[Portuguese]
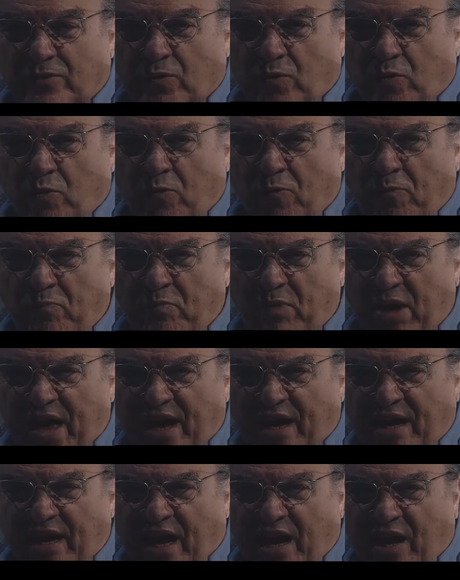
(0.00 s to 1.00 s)
O
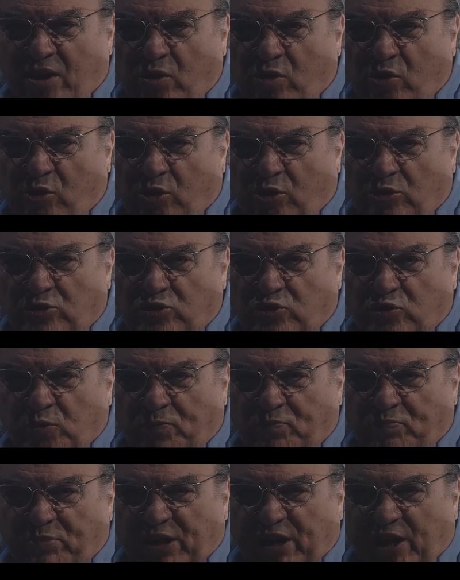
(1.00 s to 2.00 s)
mega cross
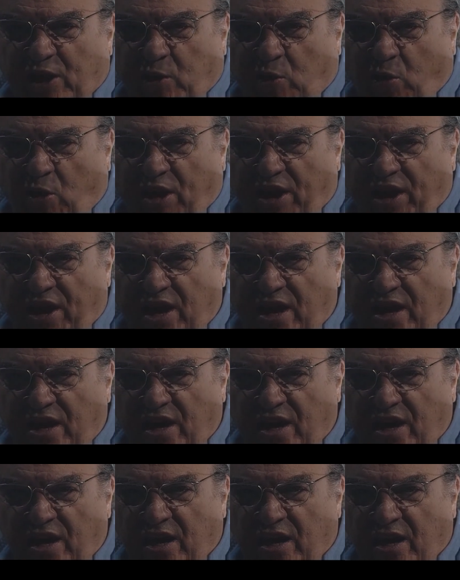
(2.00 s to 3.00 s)
super-herói
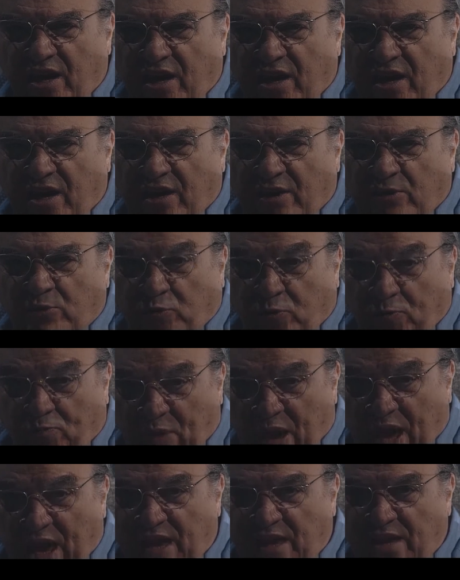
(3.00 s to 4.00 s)
do
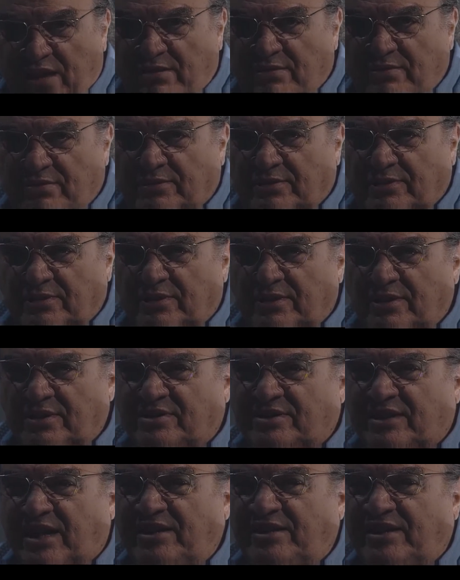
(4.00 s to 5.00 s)
bem
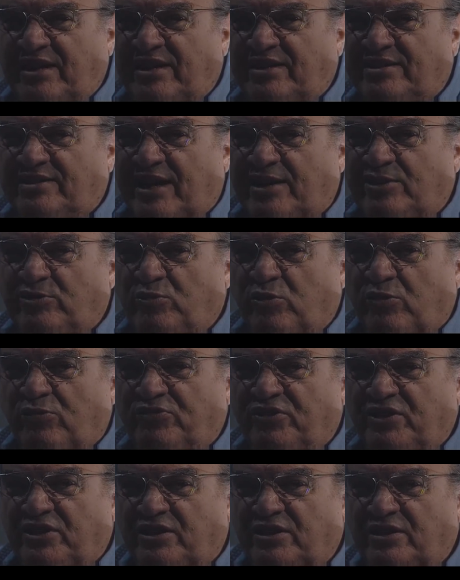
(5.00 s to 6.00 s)
está interessado em
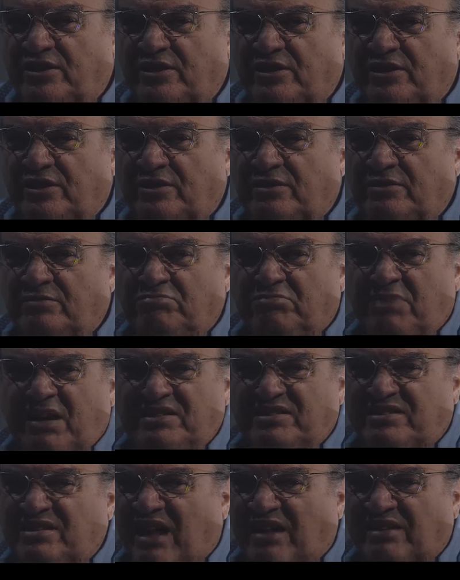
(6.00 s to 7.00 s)
ouvir
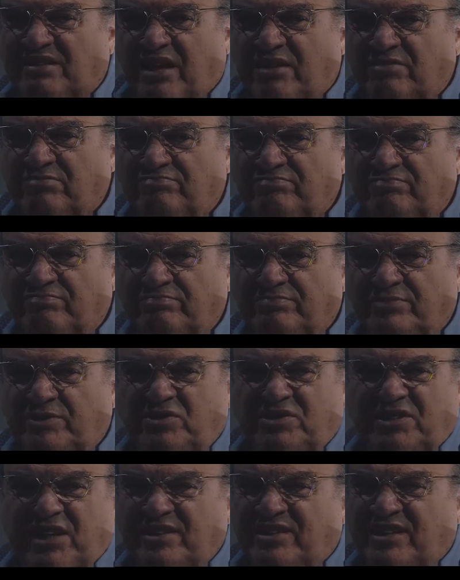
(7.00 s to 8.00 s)
mais nada. Não
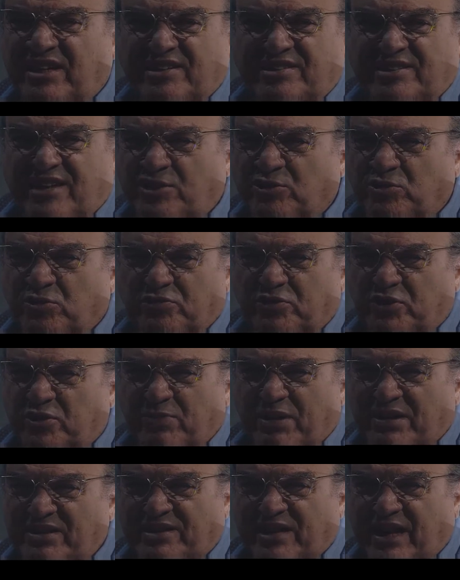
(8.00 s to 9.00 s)
está interessado em ouvir
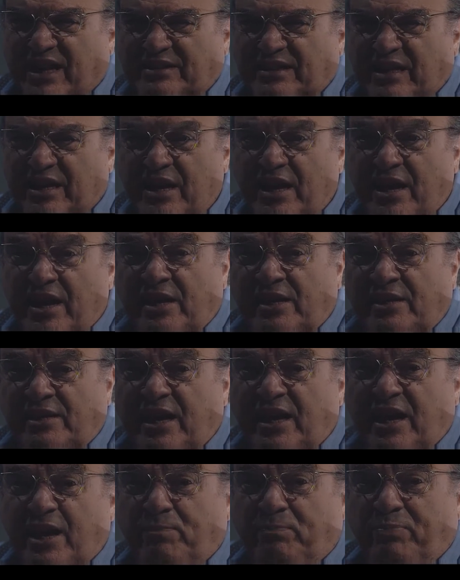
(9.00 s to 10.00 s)
mais nada. Ele
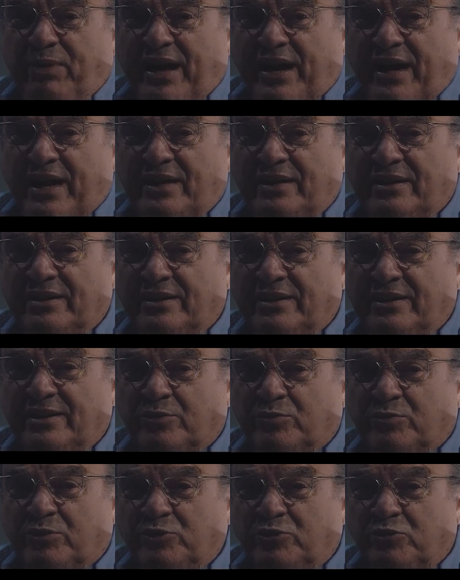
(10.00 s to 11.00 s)
nem repara
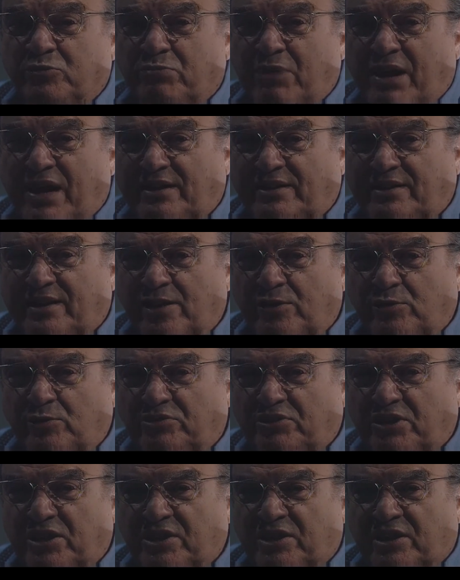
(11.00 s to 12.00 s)
quando Martin
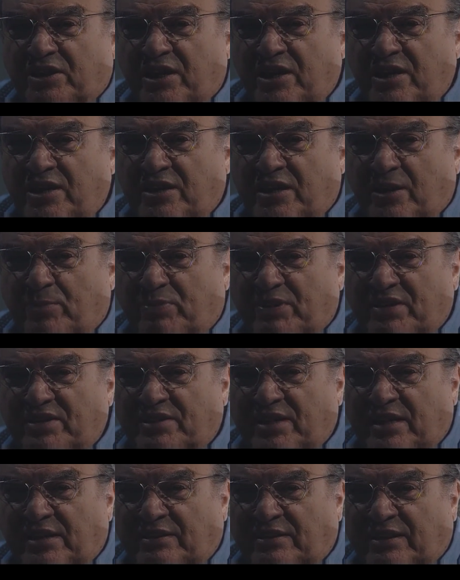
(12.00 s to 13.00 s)
Luther King
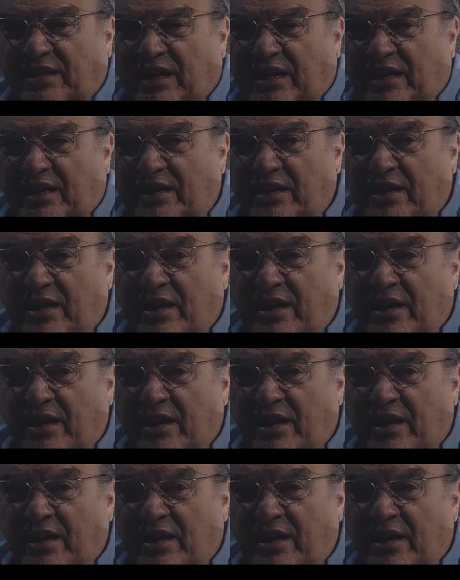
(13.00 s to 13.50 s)
apresenta